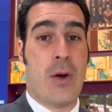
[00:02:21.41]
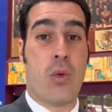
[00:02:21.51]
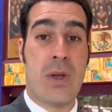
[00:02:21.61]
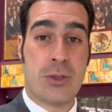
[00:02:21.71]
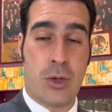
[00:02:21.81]

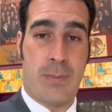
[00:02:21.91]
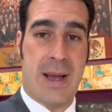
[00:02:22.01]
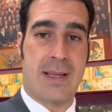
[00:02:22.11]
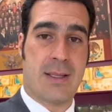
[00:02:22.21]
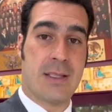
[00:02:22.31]
nuestro
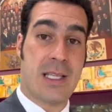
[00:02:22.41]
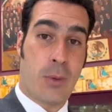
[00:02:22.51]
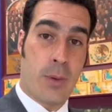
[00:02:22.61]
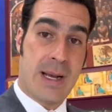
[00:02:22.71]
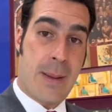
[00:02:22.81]
país se
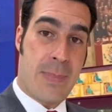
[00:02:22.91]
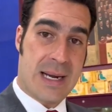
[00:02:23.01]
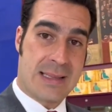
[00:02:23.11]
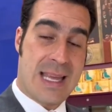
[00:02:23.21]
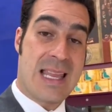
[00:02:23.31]
volvería
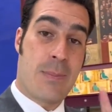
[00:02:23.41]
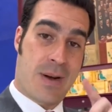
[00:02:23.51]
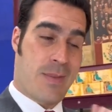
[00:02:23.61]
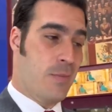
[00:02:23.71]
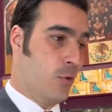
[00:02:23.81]
parte del
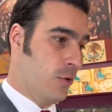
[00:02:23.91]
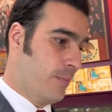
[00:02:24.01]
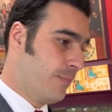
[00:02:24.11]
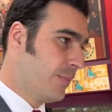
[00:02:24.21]
primer mundo.